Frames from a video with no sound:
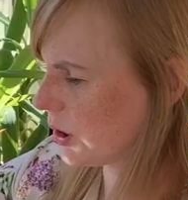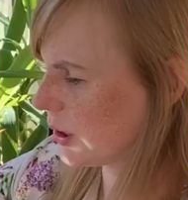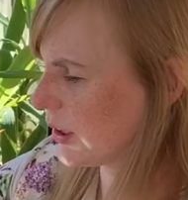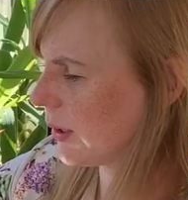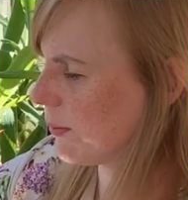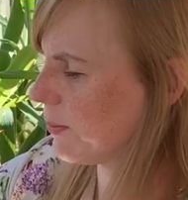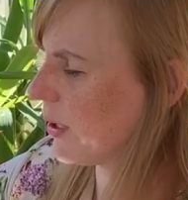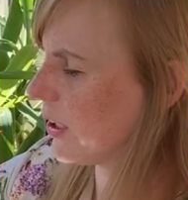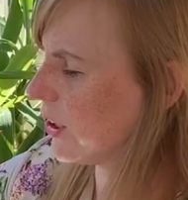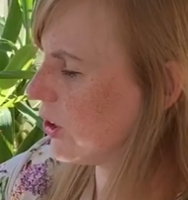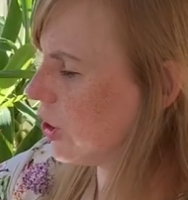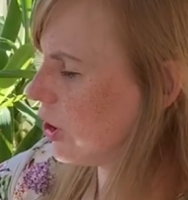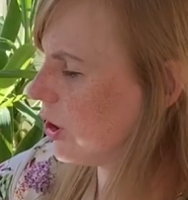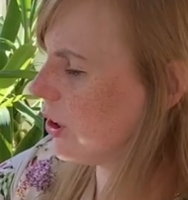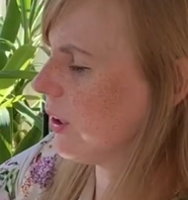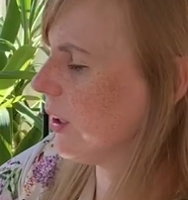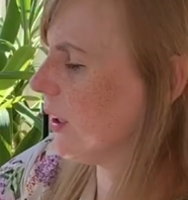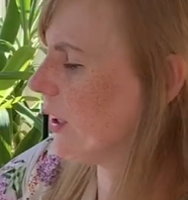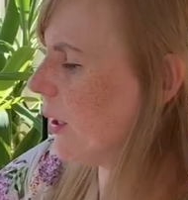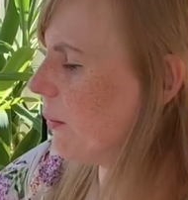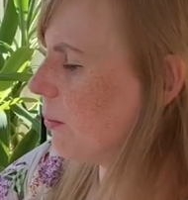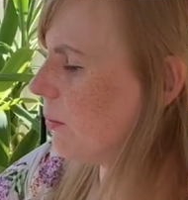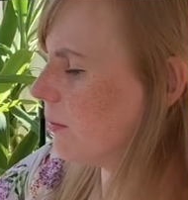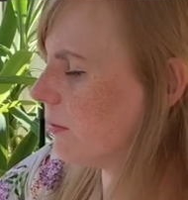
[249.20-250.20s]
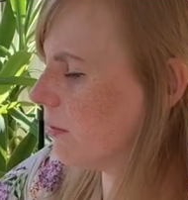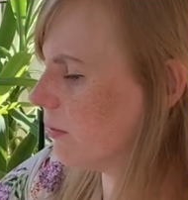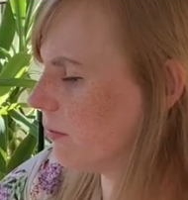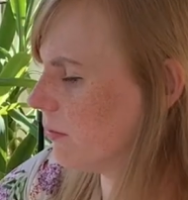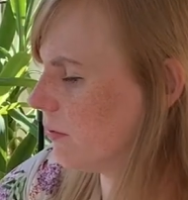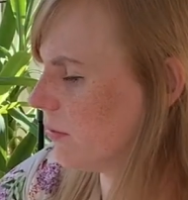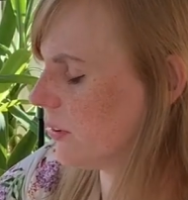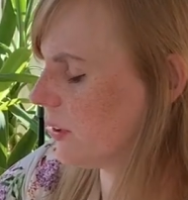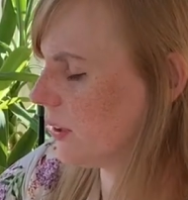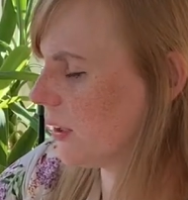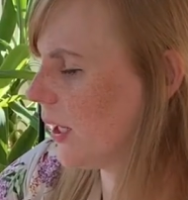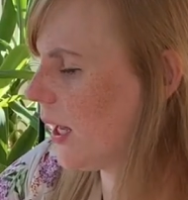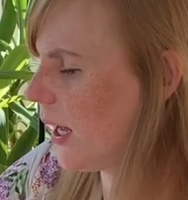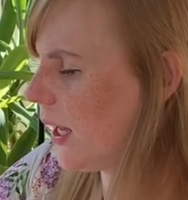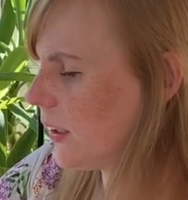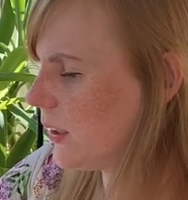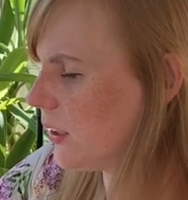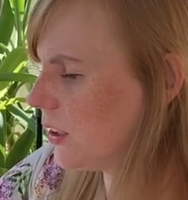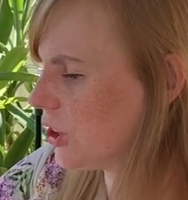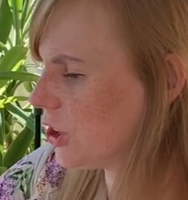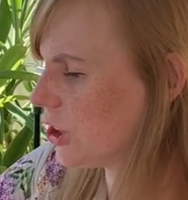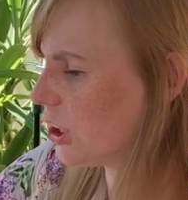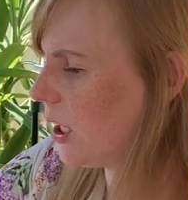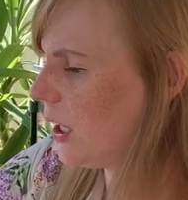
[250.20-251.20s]
замочить там на
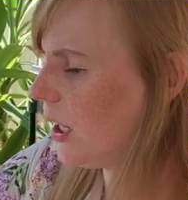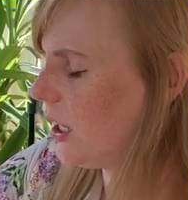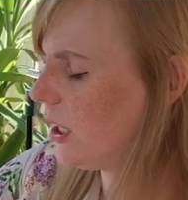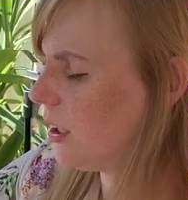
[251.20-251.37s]
ночь.